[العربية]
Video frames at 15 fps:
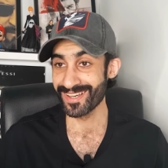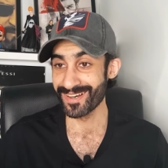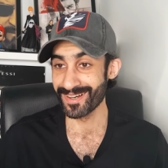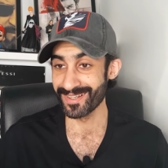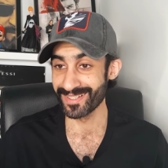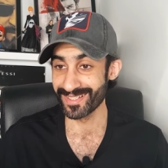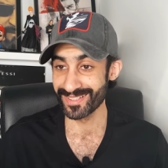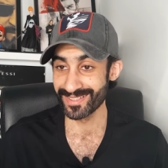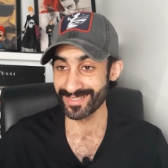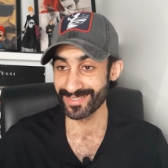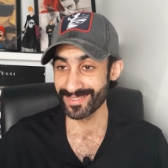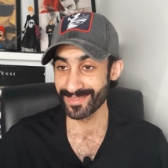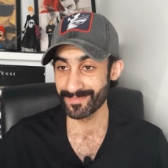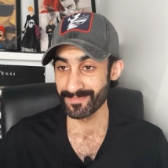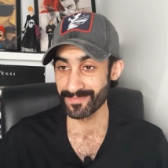اه
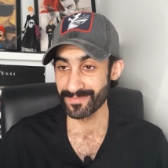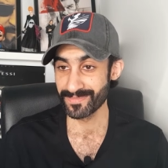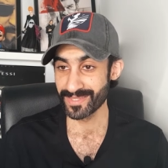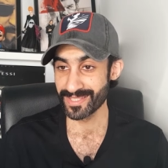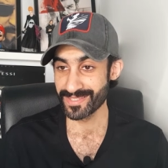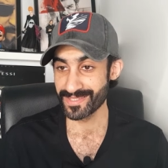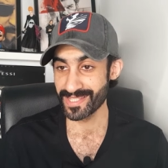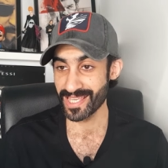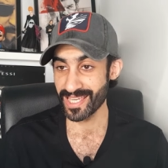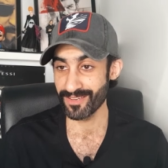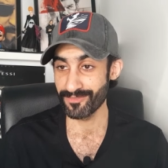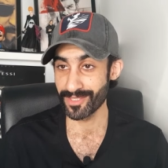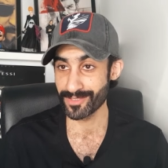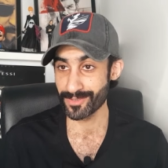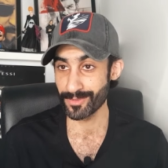
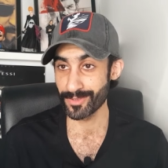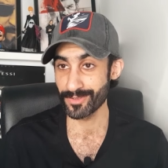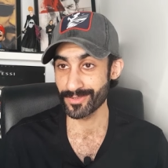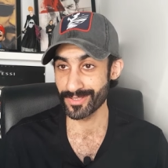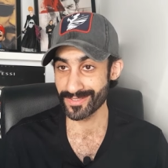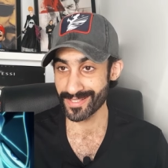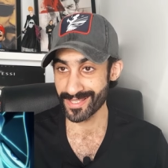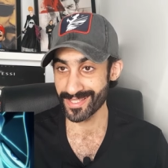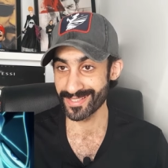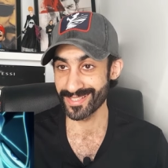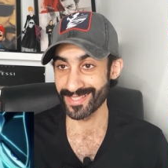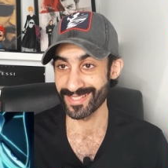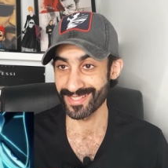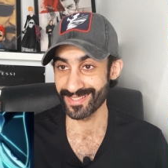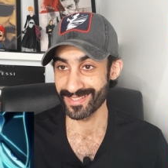سيف ذا سولو
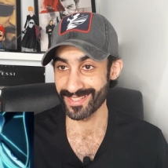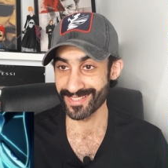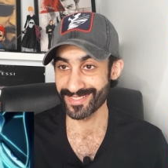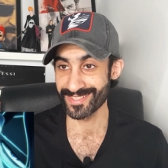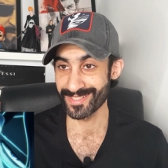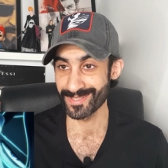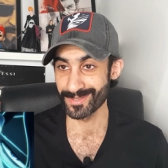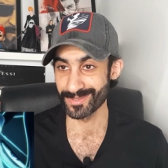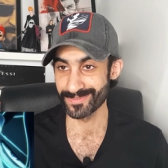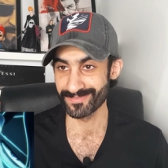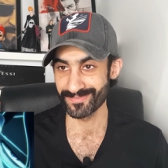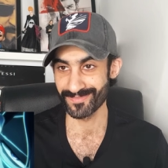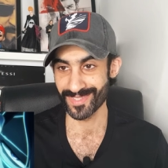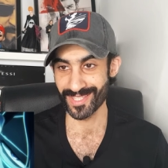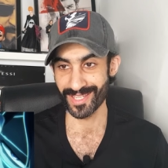سوسايتي اتشيجو
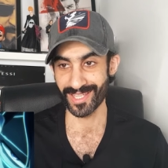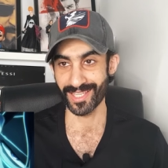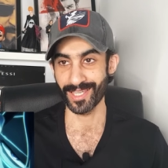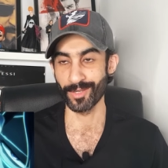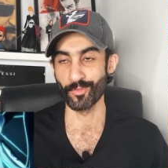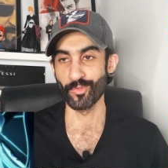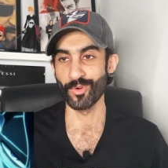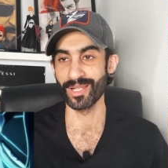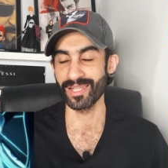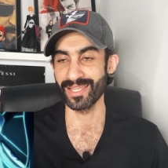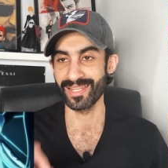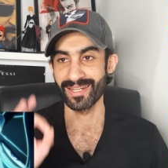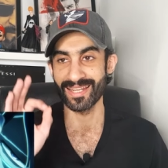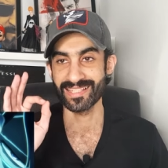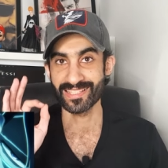اخي
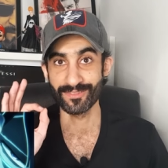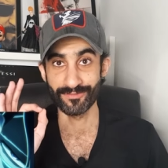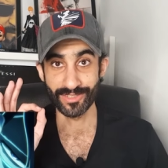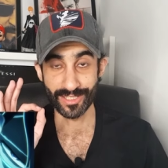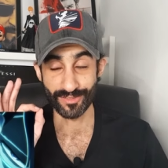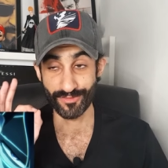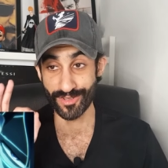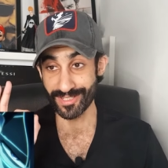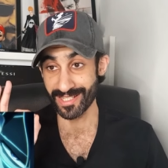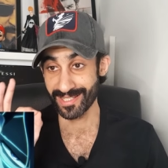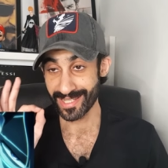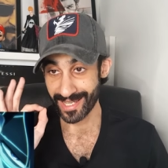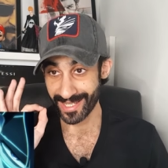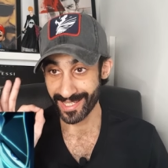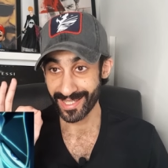والله الرسم في
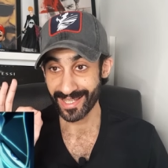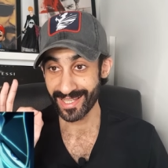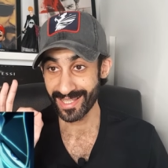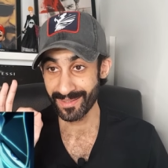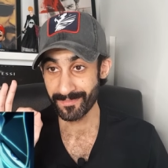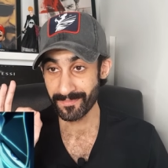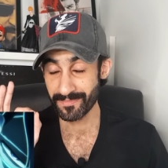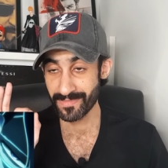تفاصيل دقيقة